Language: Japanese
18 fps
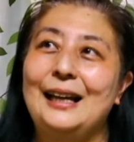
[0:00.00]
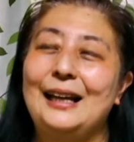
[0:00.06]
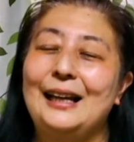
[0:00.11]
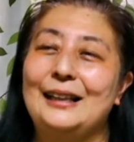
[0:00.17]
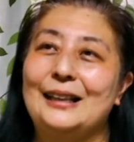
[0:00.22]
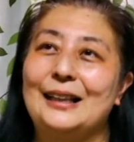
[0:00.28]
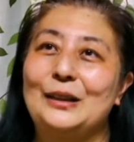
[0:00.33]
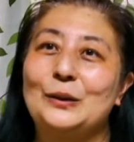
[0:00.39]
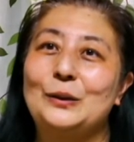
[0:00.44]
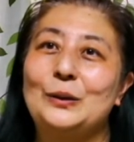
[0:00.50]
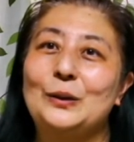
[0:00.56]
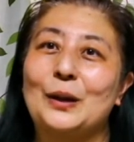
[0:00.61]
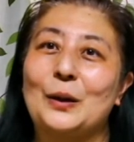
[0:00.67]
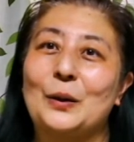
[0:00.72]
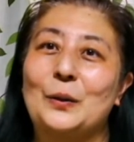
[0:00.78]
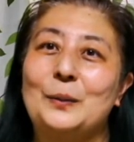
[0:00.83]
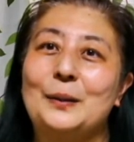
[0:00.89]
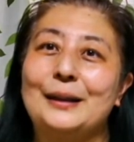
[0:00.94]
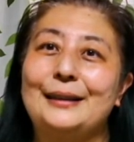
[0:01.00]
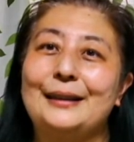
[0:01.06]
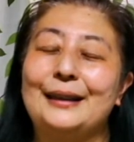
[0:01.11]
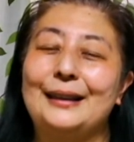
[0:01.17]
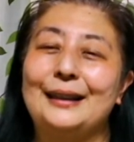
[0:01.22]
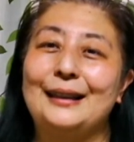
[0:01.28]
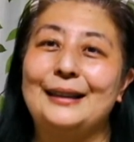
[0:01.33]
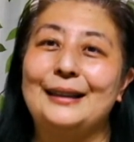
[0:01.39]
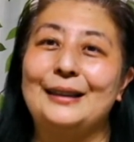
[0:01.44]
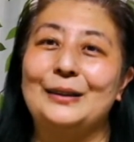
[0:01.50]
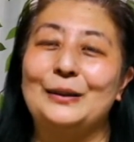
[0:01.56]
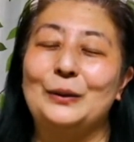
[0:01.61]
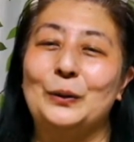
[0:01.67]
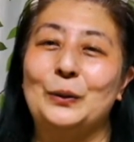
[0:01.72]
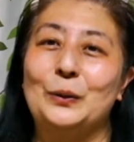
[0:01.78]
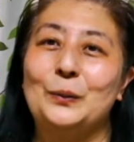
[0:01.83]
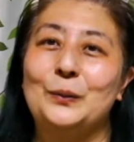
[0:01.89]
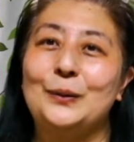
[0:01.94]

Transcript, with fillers: えーと、あの時困ったなっていうのを